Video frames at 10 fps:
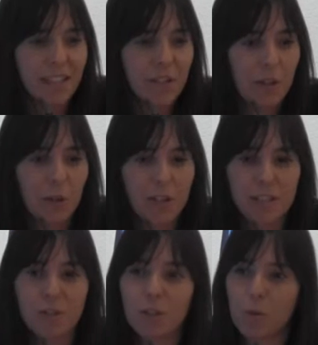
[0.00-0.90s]
yo creo que ha sido
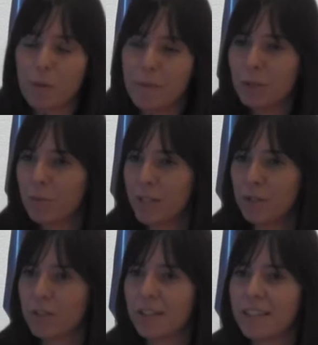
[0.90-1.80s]
el descubrimiento
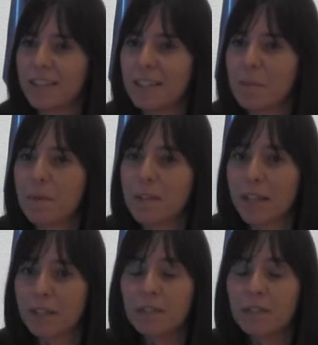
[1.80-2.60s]
mayor de, mi vida, ¿no?